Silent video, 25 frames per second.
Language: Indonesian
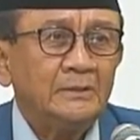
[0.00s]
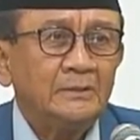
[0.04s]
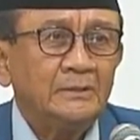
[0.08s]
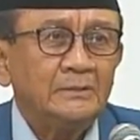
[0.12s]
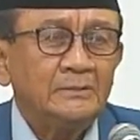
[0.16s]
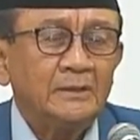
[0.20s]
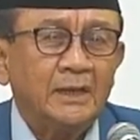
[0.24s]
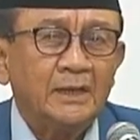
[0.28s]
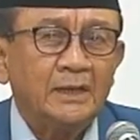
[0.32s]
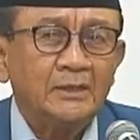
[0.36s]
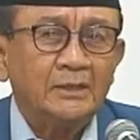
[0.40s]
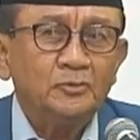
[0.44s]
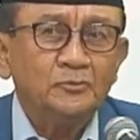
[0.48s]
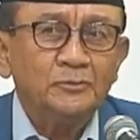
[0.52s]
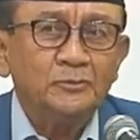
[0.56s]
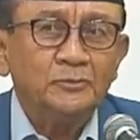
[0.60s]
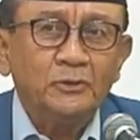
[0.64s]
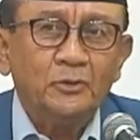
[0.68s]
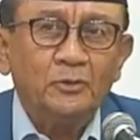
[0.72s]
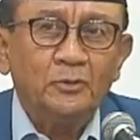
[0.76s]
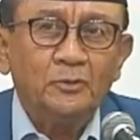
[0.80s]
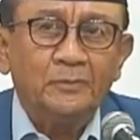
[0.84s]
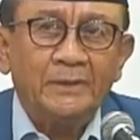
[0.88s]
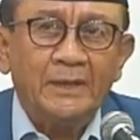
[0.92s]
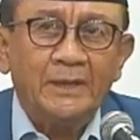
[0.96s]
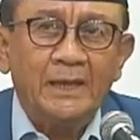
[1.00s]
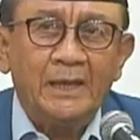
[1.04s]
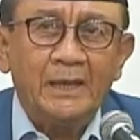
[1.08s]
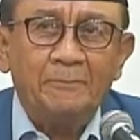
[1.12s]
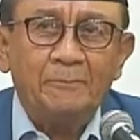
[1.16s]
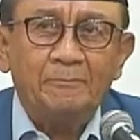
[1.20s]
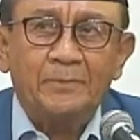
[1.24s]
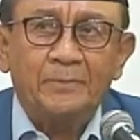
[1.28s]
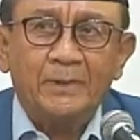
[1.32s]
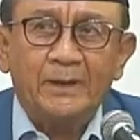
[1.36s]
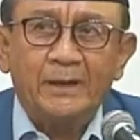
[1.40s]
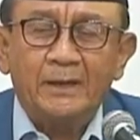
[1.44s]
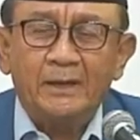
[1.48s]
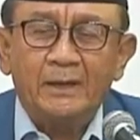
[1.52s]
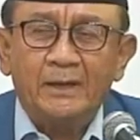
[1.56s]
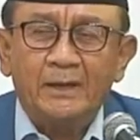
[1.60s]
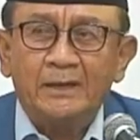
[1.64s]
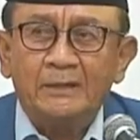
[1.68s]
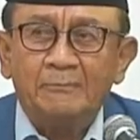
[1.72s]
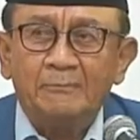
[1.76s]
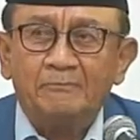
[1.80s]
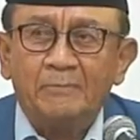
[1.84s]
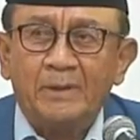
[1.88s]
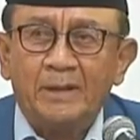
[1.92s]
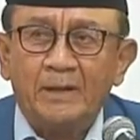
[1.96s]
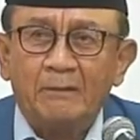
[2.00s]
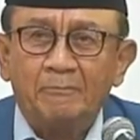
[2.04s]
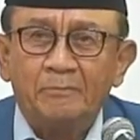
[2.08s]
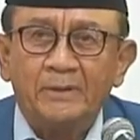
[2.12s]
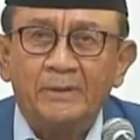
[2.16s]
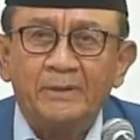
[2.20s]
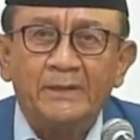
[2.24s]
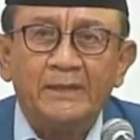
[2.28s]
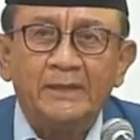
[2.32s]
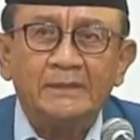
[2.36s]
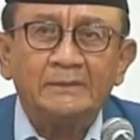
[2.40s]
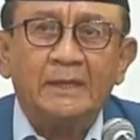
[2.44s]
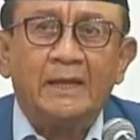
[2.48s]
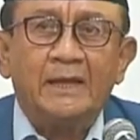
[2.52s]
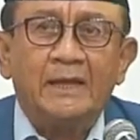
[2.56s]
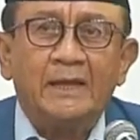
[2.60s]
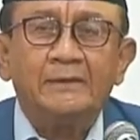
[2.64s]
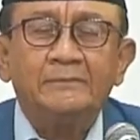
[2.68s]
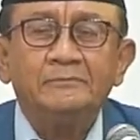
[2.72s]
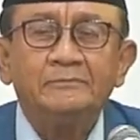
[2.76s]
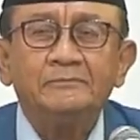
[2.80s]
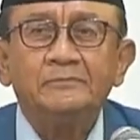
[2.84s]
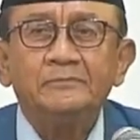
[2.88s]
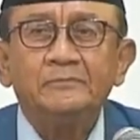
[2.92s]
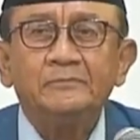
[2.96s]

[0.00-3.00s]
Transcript: Tarajumi do biha peranan ni para pendeta